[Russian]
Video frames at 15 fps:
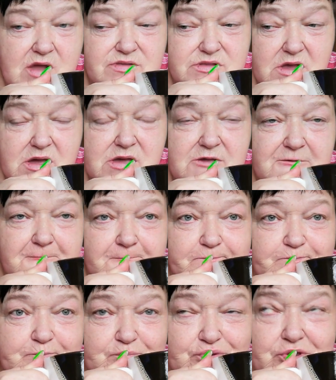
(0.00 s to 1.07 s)
Да,
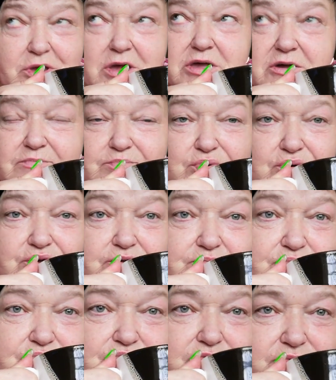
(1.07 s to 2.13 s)
пускай обои
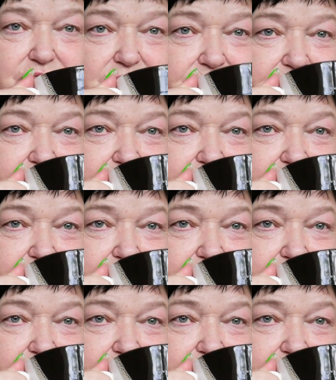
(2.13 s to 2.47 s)
будут.